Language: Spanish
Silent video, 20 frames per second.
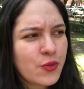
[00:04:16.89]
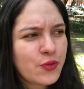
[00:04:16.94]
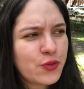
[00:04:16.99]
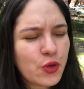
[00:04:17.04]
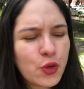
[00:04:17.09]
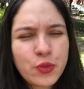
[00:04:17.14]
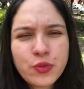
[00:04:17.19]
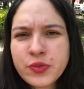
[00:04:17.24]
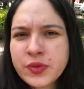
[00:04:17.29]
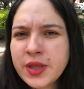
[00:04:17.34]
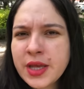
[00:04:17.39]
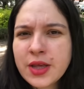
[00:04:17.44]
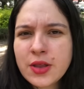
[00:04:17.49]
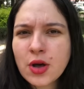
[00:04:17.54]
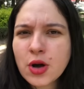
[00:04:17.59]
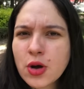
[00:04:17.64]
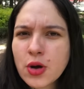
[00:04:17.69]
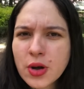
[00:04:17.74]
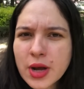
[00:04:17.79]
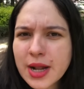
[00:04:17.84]

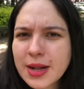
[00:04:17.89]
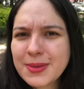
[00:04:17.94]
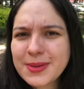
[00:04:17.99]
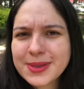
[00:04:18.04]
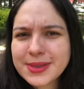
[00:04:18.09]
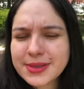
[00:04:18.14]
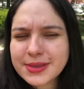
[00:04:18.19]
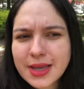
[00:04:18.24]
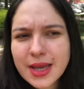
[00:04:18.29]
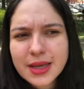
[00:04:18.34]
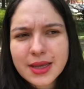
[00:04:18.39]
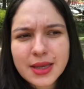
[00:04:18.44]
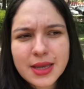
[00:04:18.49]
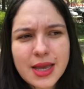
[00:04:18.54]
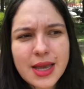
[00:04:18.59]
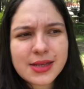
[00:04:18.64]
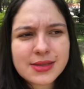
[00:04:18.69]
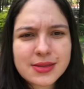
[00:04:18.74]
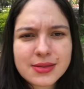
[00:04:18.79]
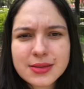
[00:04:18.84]
fundido con el bistec
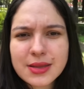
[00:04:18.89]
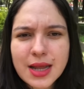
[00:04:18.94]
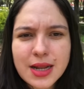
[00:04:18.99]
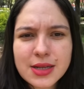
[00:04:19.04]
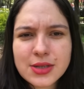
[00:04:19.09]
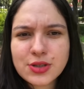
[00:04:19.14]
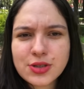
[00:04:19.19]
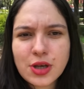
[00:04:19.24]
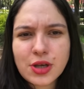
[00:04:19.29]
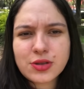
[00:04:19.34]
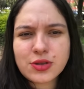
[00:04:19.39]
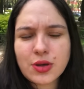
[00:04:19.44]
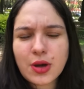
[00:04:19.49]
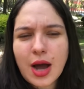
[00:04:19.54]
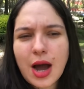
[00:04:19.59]
y es delicioso.